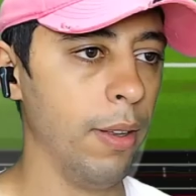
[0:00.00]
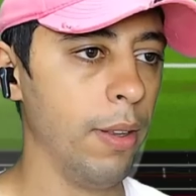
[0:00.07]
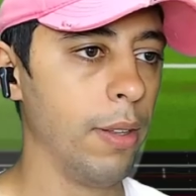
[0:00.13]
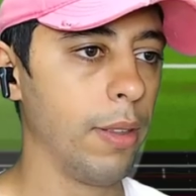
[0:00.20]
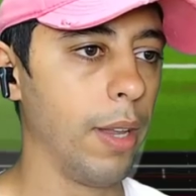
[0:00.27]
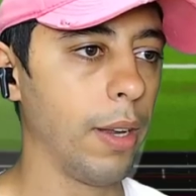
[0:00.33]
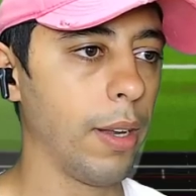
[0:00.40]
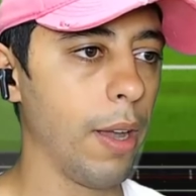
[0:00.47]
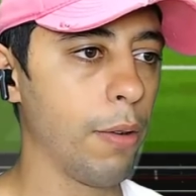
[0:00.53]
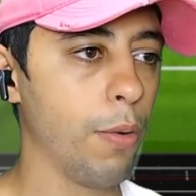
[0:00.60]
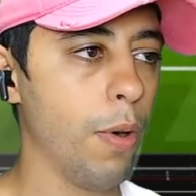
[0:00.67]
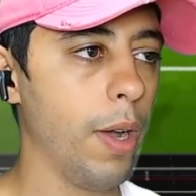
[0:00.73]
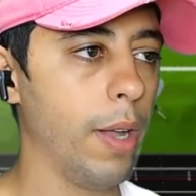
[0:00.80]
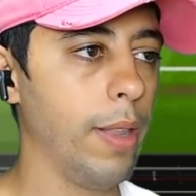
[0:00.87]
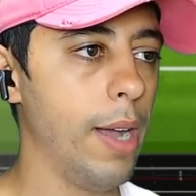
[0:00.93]
Tem que
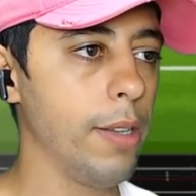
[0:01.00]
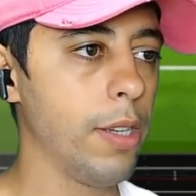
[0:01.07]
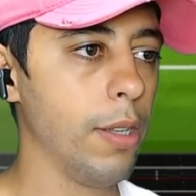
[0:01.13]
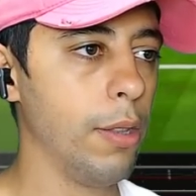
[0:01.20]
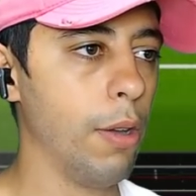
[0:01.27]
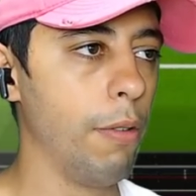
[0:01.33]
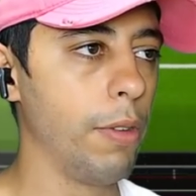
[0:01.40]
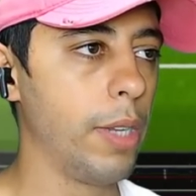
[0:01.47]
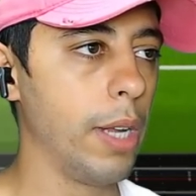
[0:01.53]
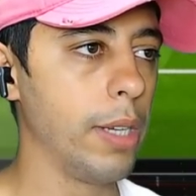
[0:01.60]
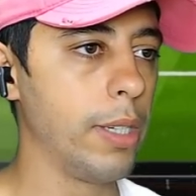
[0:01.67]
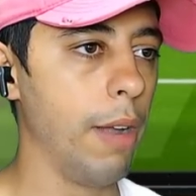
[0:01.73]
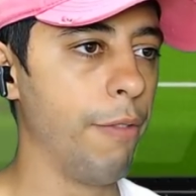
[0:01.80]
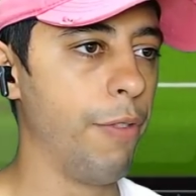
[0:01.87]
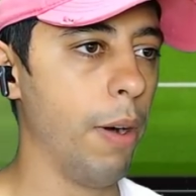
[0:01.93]
acordar de novo,
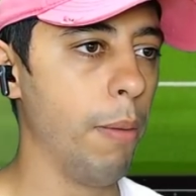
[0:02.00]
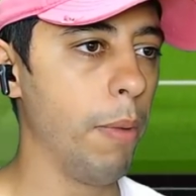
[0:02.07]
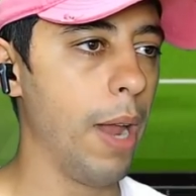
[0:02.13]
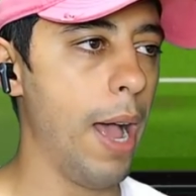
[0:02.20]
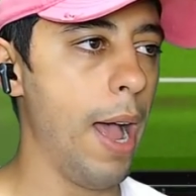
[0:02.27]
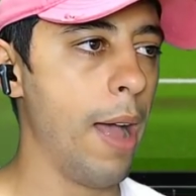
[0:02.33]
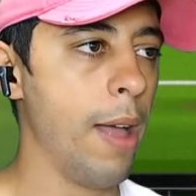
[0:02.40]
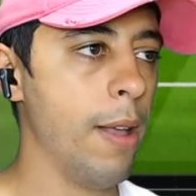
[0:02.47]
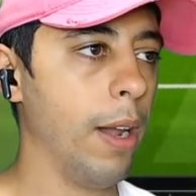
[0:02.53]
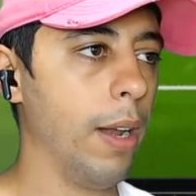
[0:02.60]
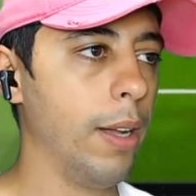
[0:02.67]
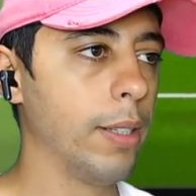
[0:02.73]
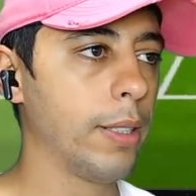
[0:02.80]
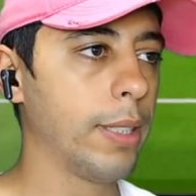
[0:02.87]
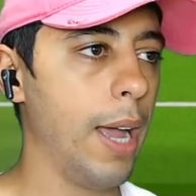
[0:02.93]
GG. Vamos lá,
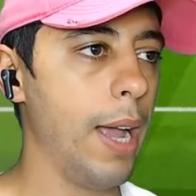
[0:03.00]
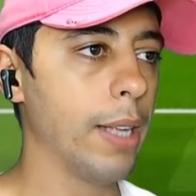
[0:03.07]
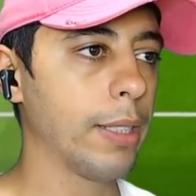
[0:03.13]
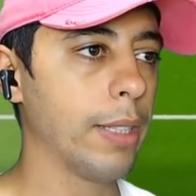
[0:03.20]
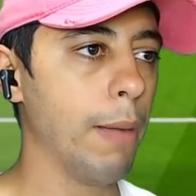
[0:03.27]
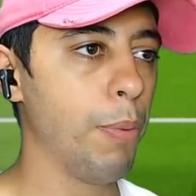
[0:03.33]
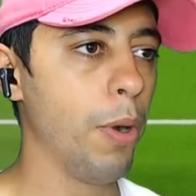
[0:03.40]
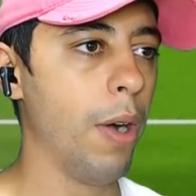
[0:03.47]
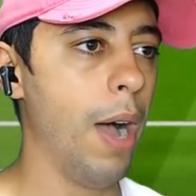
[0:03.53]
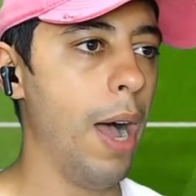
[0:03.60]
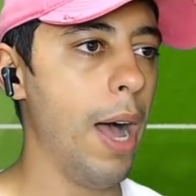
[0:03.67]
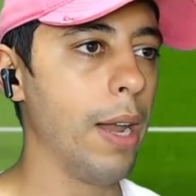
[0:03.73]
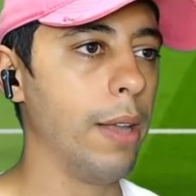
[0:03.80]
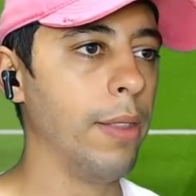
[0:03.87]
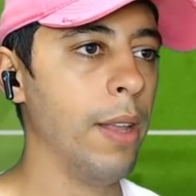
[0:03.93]
lança essa pro
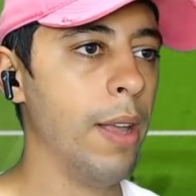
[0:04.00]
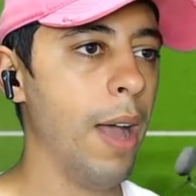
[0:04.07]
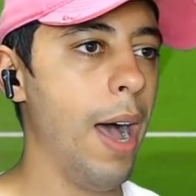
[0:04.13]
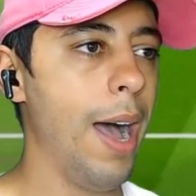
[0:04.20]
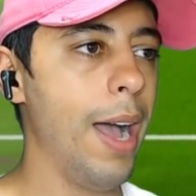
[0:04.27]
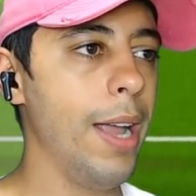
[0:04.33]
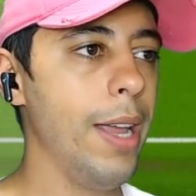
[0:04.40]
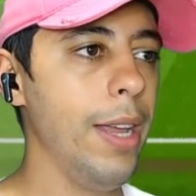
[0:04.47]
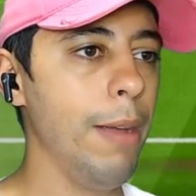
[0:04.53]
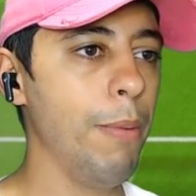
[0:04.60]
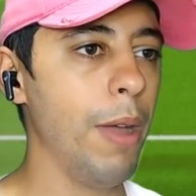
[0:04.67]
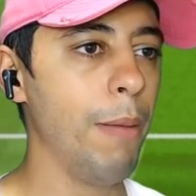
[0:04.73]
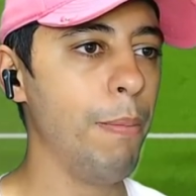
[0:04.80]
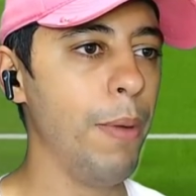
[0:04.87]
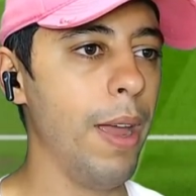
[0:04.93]
Haaland. Aí,
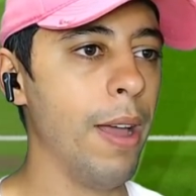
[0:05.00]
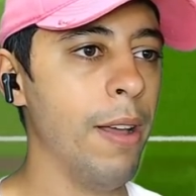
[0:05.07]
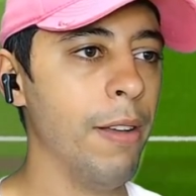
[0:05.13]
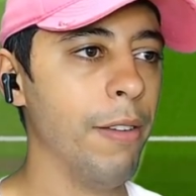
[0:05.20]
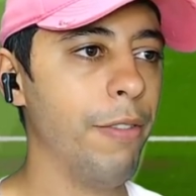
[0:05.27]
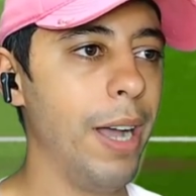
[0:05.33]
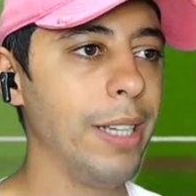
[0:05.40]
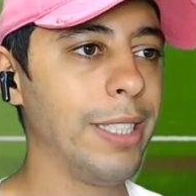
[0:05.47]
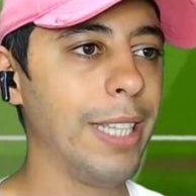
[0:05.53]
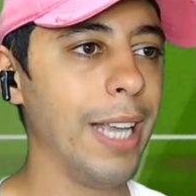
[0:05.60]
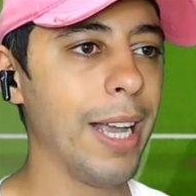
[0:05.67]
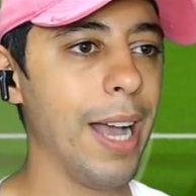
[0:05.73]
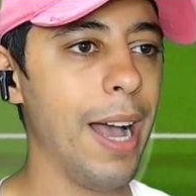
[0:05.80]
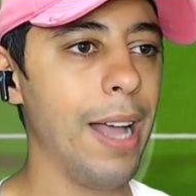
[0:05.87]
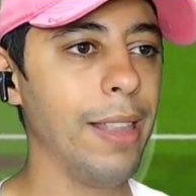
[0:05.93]
bebê, vai
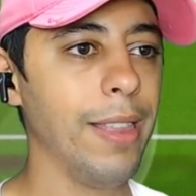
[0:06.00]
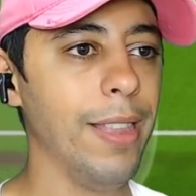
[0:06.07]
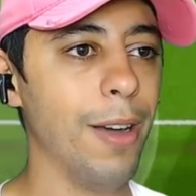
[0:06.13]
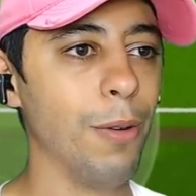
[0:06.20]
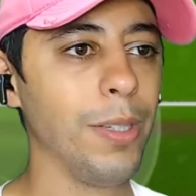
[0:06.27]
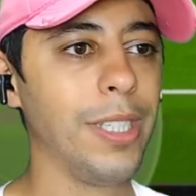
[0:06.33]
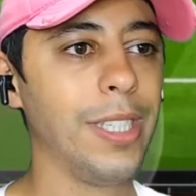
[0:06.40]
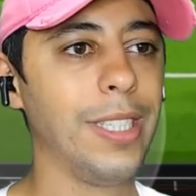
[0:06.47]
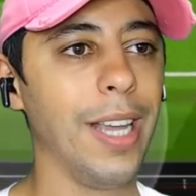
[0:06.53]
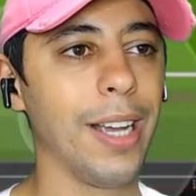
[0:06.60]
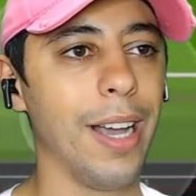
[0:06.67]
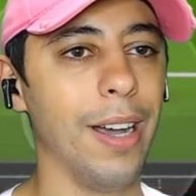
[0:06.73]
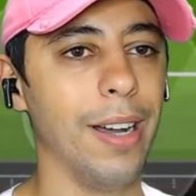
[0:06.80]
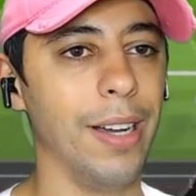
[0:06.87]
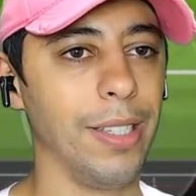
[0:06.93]
chegar, não
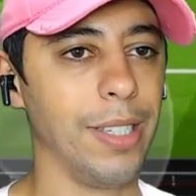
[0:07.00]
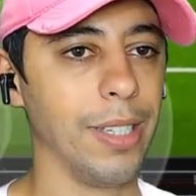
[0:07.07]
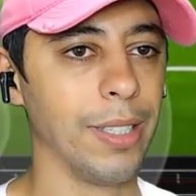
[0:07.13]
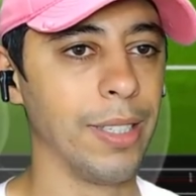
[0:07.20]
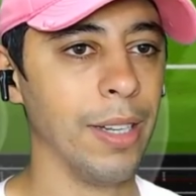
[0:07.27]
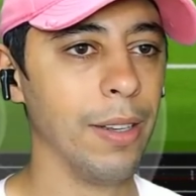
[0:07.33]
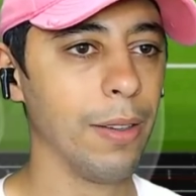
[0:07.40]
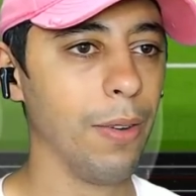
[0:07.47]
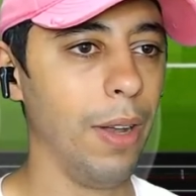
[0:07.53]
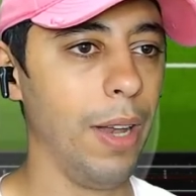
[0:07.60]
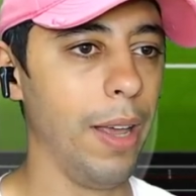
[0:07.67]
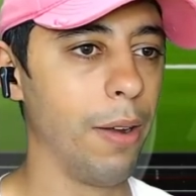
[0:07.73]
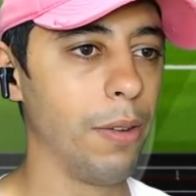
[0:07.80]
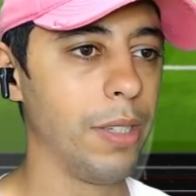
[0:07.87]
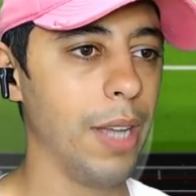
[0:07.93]
chega antes. O
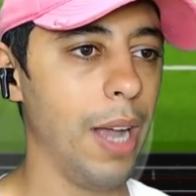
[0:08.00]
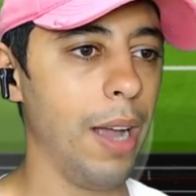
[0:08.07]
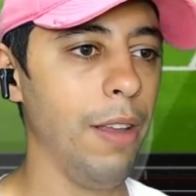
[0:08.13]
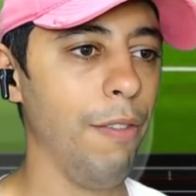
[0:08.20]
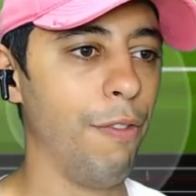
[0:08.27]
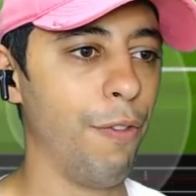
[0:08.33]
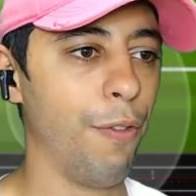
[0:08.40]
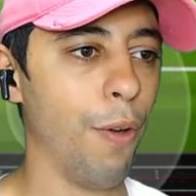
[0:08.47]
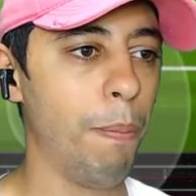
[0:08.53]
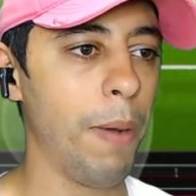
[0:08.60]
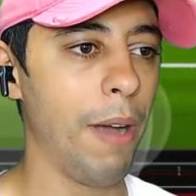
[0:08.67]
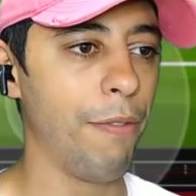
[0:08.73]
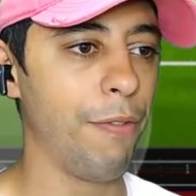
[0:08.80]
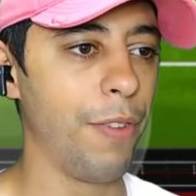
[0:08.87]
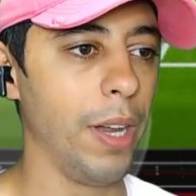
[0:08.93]
goleirão já rifou
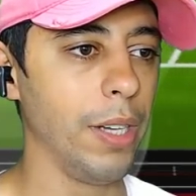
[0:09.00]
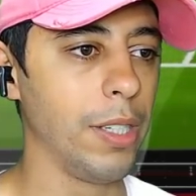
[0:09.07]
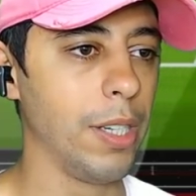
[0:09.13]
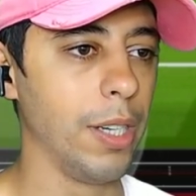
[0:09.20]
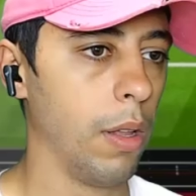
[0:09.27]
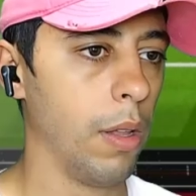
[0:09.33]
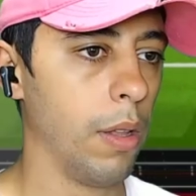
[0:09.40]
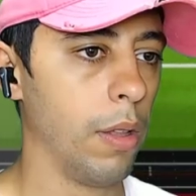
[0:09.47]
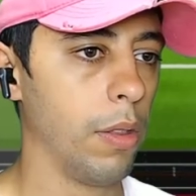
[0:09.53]
pra frente.